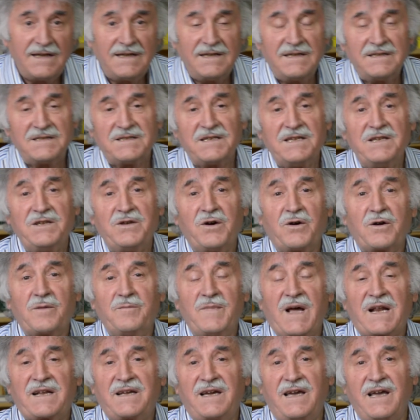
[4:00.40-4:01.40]
Signor
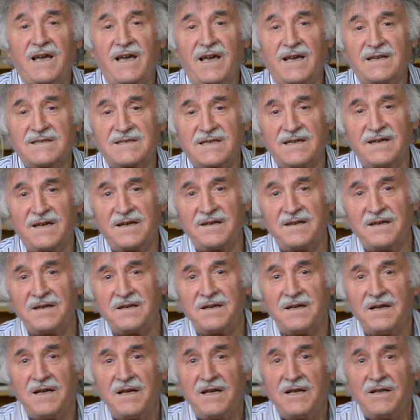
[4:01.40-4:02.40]

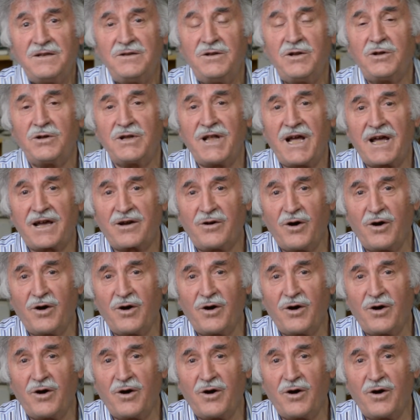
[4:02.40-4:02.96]
Marchese, non è